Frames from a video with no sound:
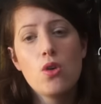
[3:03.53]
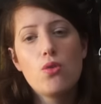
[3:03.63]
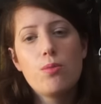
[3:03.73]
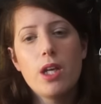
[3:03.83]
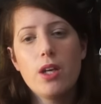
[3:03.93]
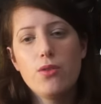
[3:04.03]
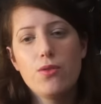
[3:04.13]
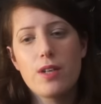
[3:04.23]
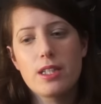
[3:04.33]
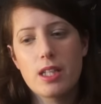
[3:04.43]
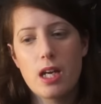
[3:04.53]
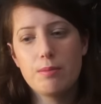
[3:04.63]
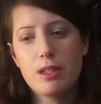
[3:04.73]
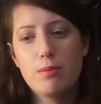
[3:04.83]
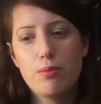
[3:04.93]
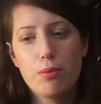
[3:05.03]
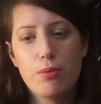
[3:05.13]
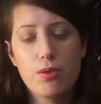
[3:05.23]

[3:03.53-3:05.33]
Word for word: ou bien une veste un petit peu plus